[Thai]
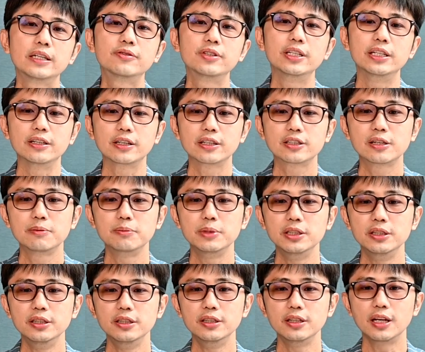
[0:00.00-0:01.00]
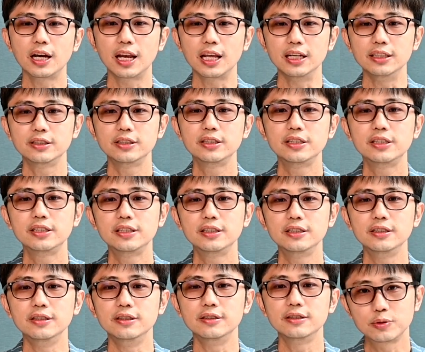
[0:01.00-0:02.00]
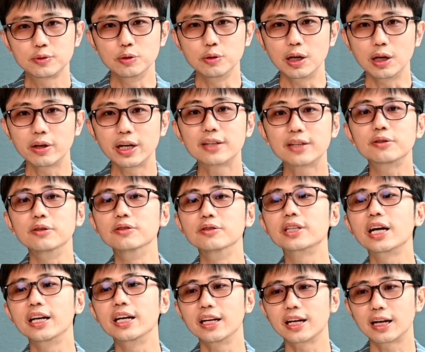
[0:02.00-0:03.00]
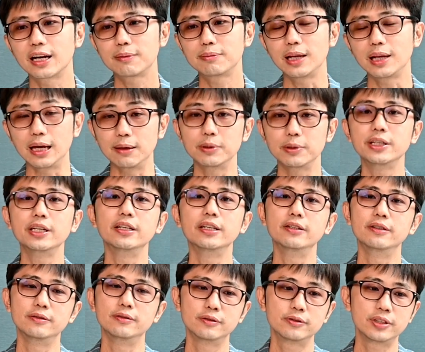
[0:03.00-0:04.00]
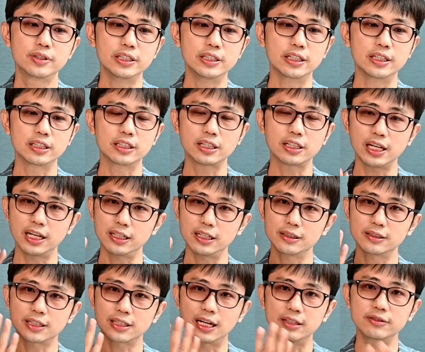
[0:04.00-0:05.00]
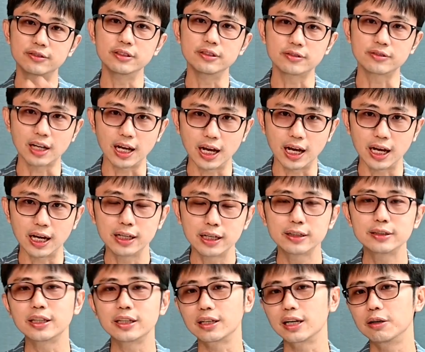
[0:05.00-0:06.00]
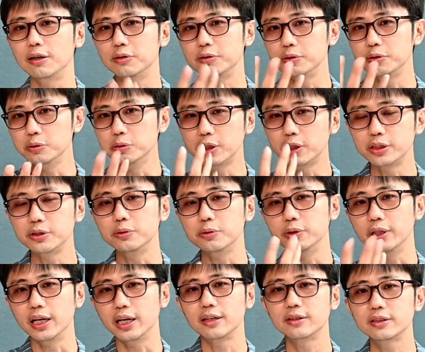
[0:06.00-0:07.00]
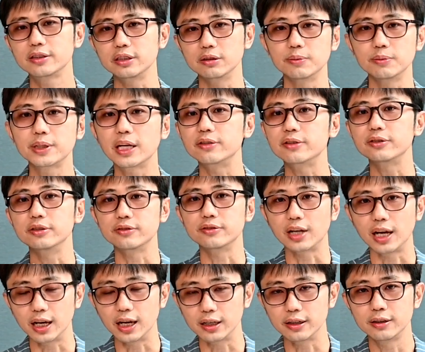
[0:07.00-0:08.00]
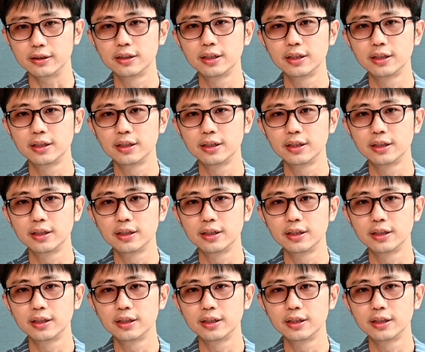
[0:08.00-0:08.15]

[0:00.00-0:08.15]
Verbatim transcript: ขสี่ก็จะมีอะไรที่ดูแล้วน่าสนใจนะครับหลายประเด็น 4 อาจจะแทนการสื่อสารอย่างเราดูกันอยู่เนี่ยถือว่าเป็นการสื่อสาร